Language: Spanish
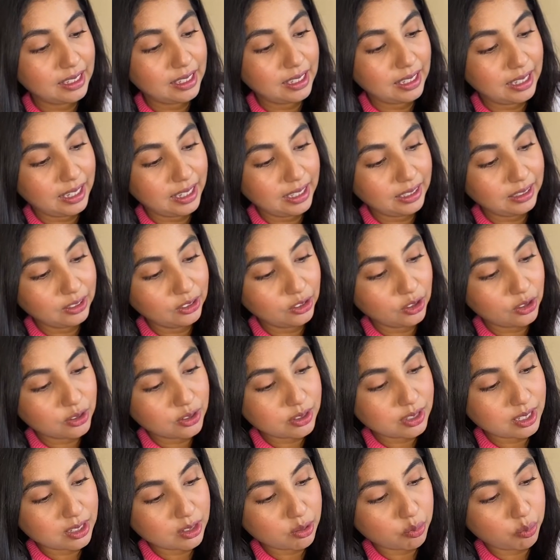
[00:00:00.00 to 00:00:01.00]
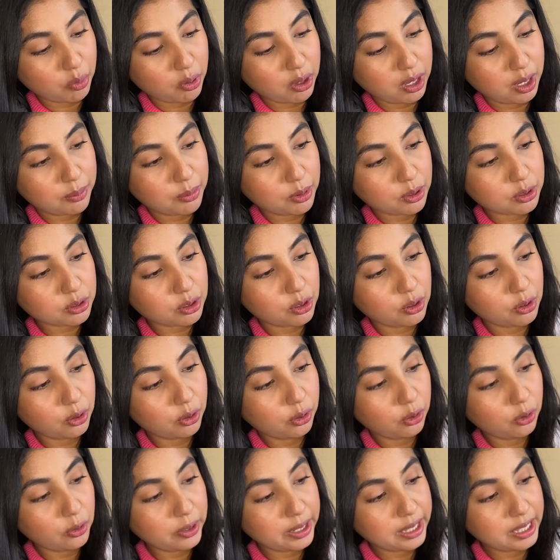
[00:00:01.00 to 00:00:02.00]
Entonces podemos
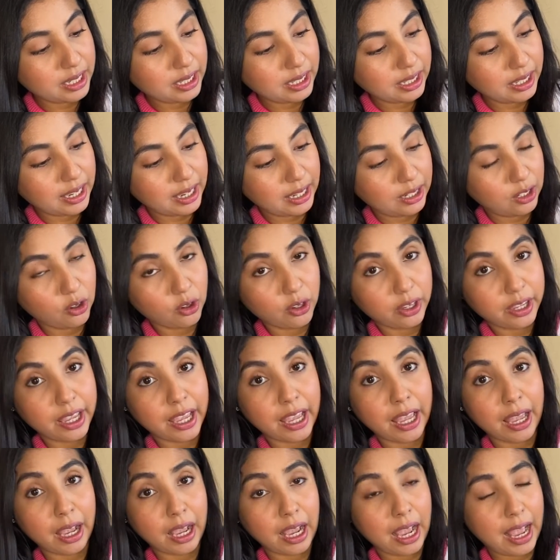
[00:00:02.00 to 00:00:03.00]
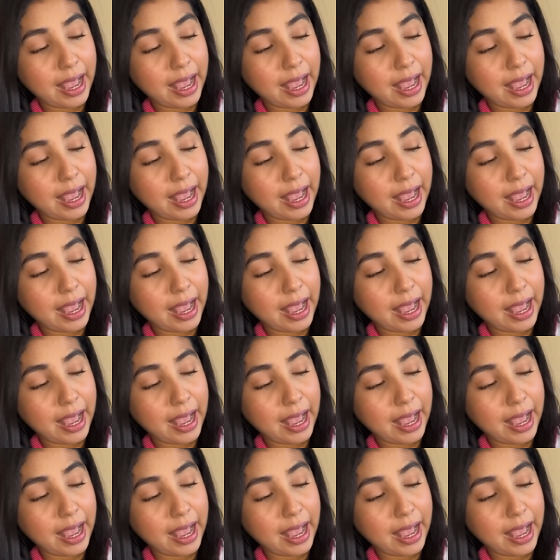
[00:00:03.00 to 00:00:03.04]
concluir que lo que